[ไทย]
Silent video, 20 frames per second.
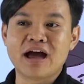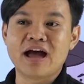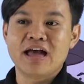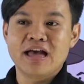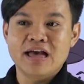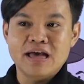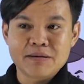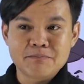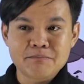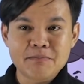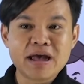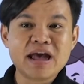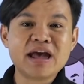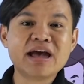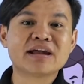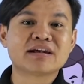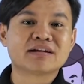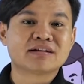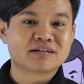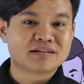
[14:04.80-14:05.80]
นะแม่
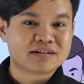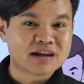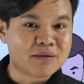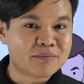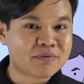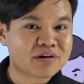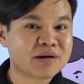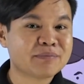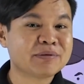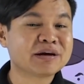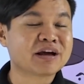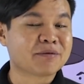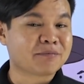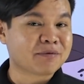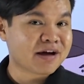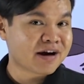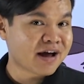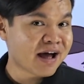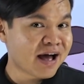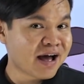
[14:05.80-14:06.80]
ทำอะไรเป็นกับ
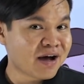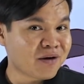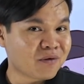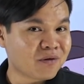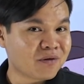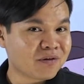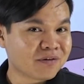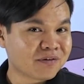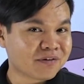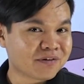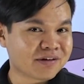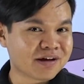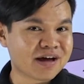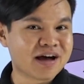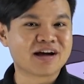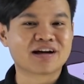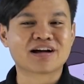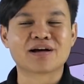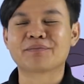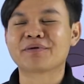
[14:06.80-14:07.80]
ข้าว
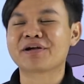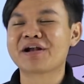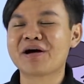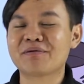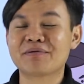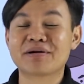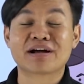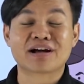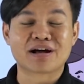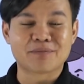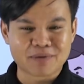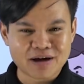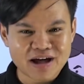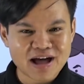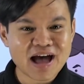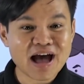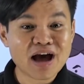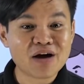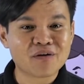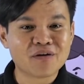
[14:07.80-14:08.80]
นะกับข้าวว่ากับ
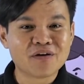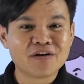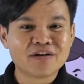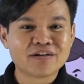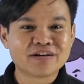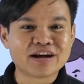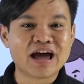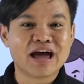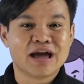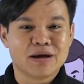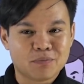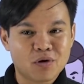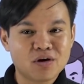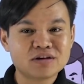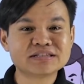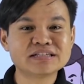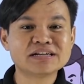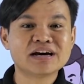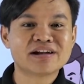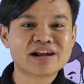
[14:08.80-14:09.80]
ข้าวนะพ่อ
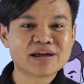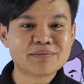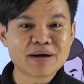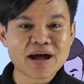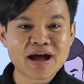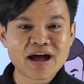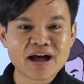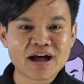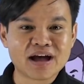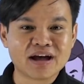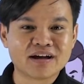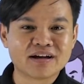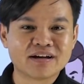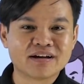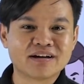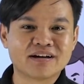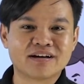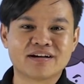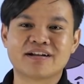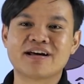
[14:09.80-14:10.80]
ซื้ออะไรมา
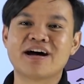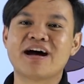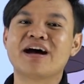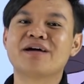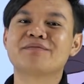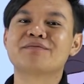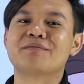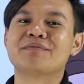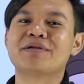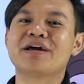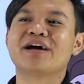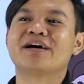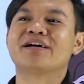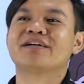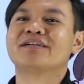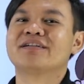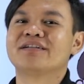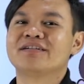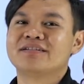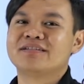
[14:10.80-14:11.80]
นะแบบนี้
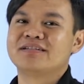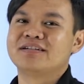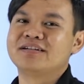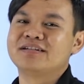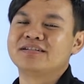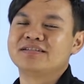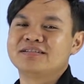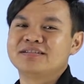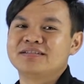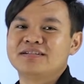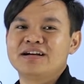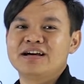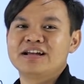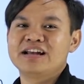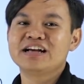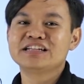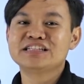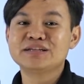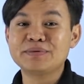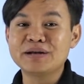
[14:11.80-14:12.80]

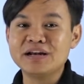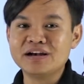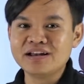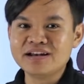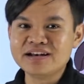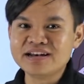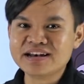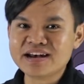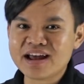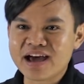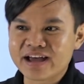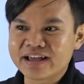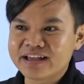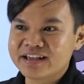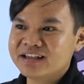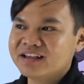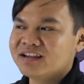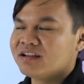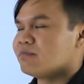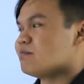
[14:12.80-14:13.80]
เธอจะไปเล่นที่ไหน
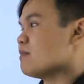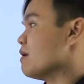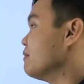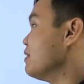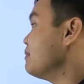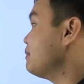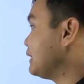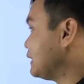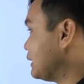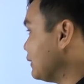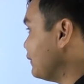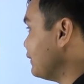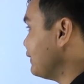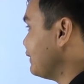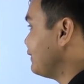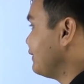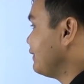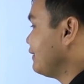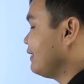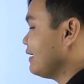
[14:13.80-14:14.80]
แบบนี้เป็นต้น
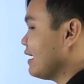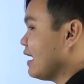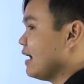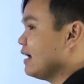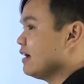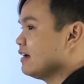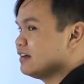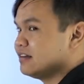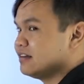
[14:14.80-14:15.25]
นะ